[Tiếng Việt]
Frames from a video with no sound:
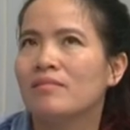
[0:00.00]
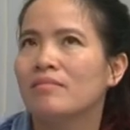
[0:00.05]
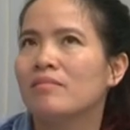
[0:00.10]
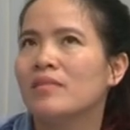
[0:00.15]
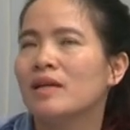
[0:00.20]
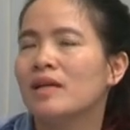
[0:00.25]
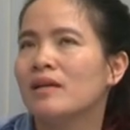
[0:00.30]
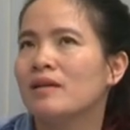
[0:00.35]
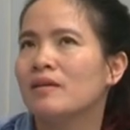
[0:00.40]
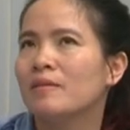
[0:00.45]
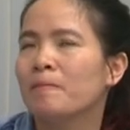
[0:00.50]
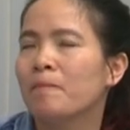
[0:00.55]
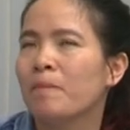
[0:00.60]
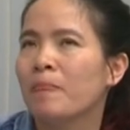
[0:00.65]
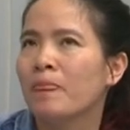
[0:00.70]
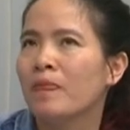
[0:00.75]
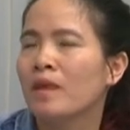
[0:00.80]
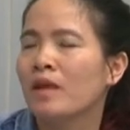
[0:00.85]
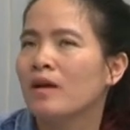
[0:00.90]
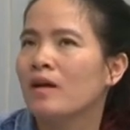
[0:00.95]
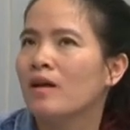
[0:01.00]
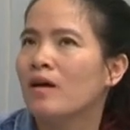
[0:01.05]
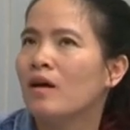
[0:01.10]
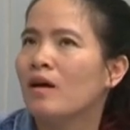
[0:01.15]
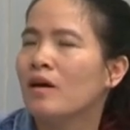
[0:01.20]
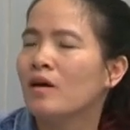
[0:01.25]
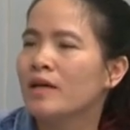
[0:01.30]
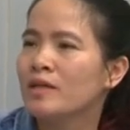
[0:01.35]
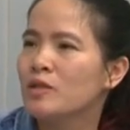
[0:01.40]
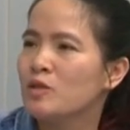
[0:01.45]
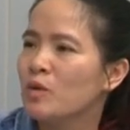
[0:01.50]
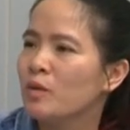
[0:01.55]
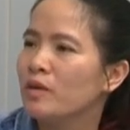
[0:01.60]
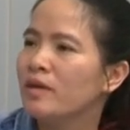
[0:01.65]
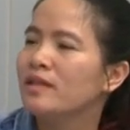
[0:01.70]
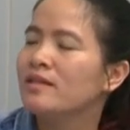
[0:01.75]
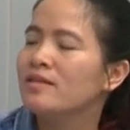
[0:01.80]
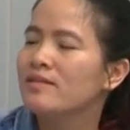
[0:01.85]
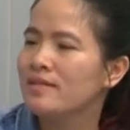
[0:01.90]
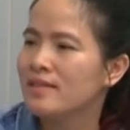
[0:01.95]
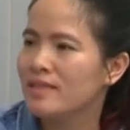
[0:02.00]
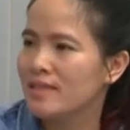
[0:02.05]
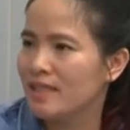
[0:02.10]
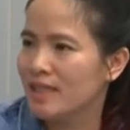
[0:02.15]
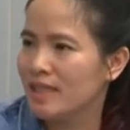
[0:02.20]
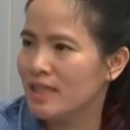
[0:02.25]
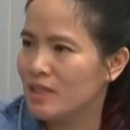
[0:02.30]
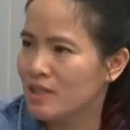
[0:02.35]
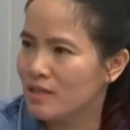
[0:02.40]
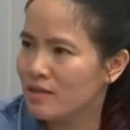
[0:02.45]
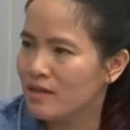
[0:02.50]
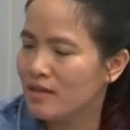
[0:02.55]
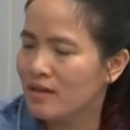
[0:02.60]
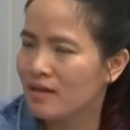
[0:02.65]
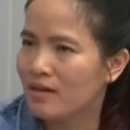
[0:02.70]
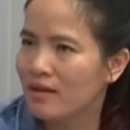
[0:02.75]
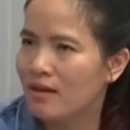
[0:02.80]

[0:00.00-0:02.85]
mình có cái chỗ đứng trên thị trường